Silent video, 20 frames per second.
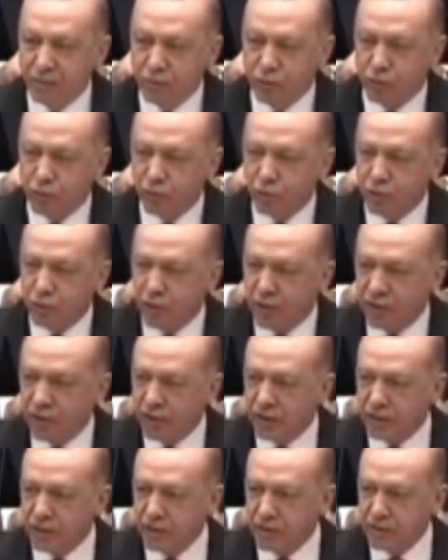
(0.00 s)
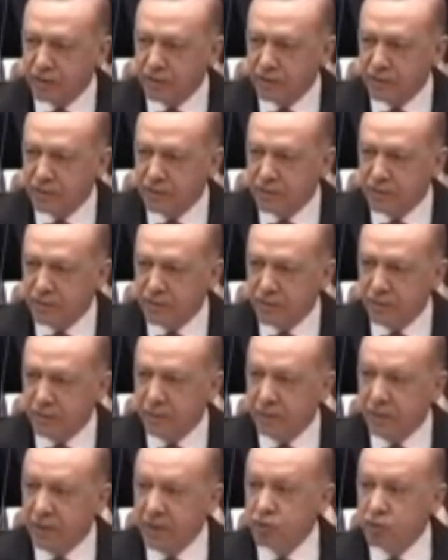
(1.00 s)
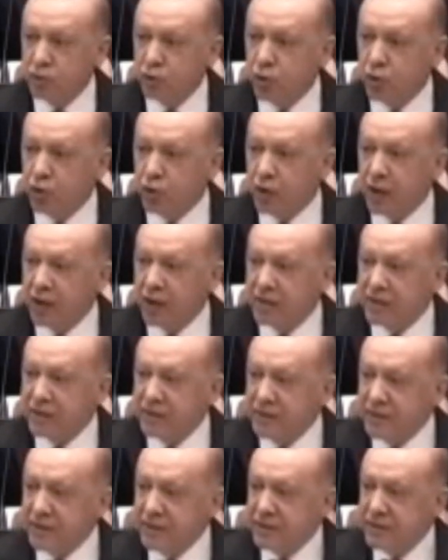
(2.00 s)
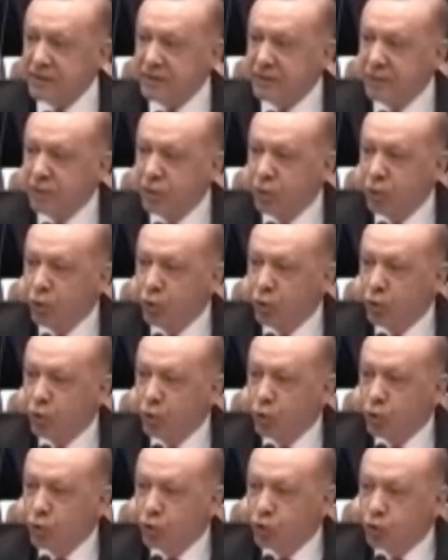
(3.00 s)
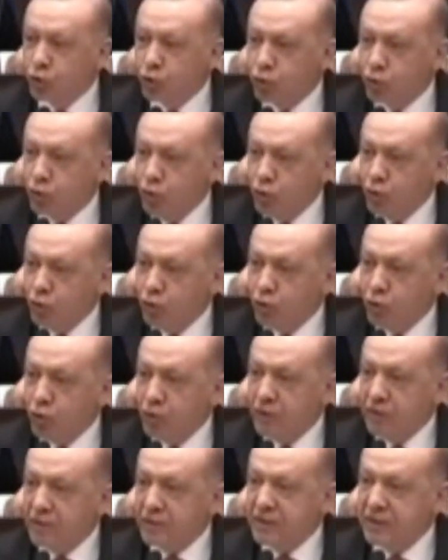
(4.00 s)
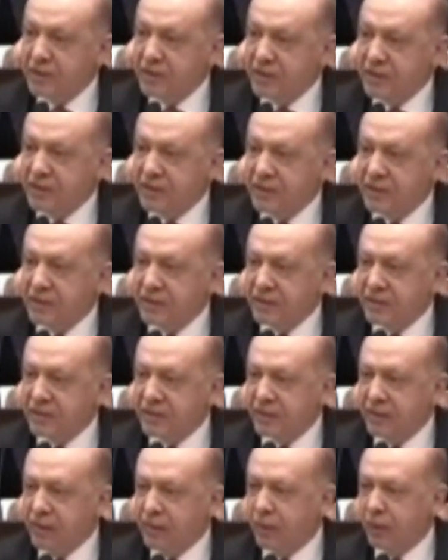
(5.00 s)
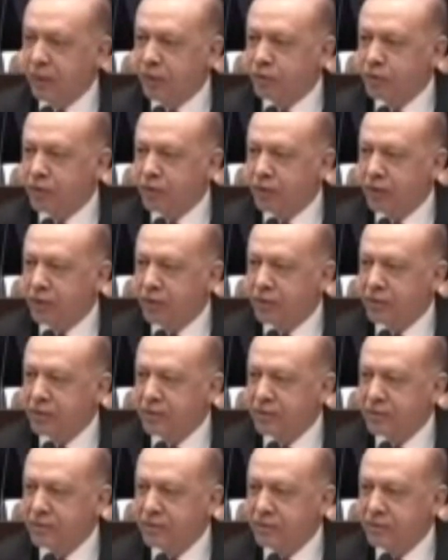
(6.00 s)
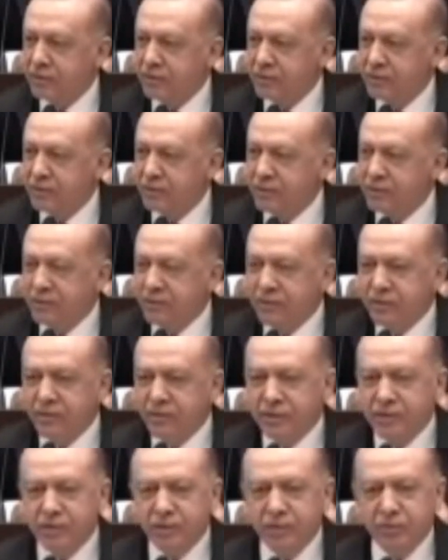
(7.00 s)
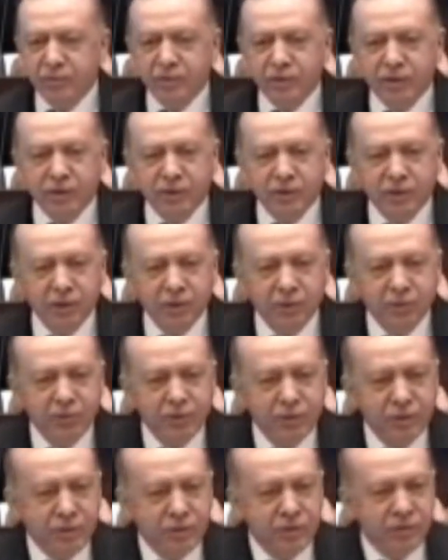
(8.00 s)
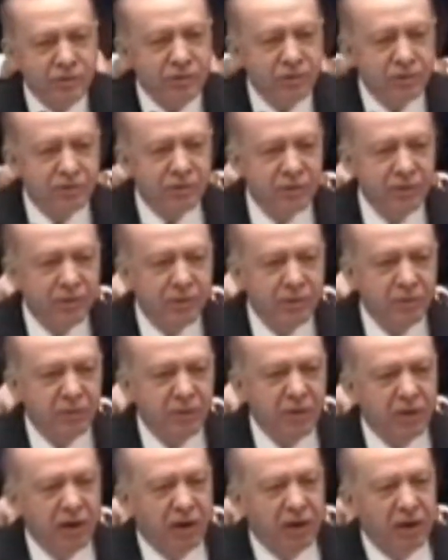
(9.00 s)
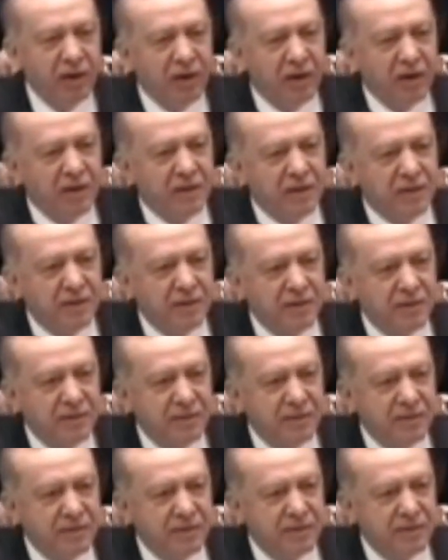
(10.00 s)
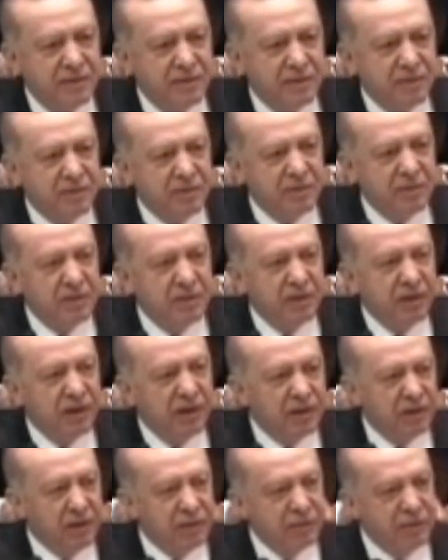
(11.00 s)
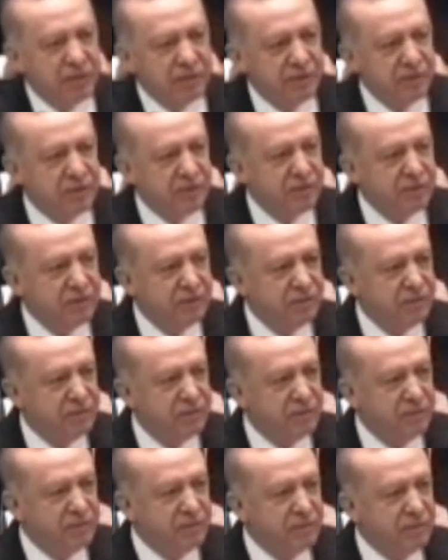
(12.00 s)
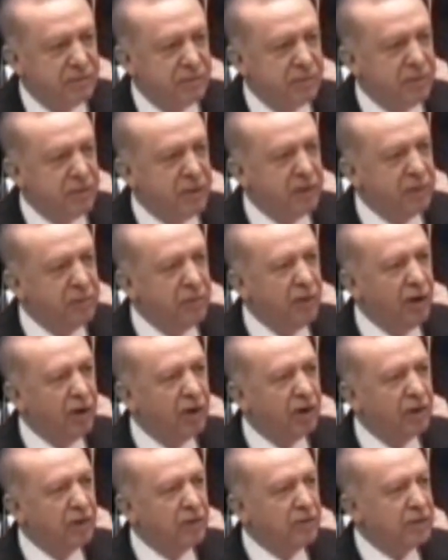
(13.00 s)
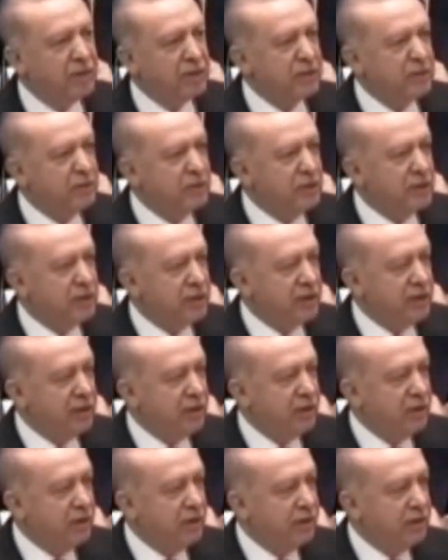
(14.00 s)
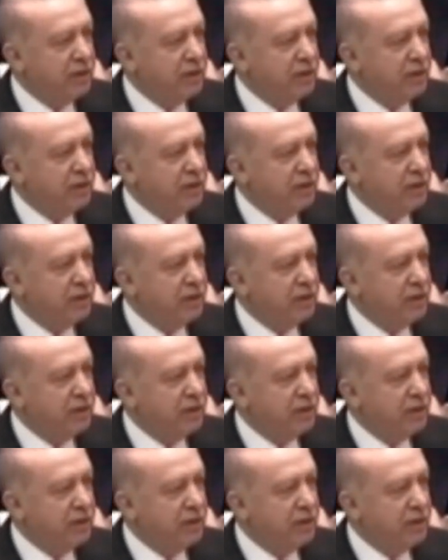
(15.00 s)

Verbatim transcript: bütün bunlara kadar pek çok haksız, hukuksuz, çirkin tezgaha maruz kaldık. Şimdi de çıkmış bir ahlaksız, bir edepsiz, benim akıbetimin de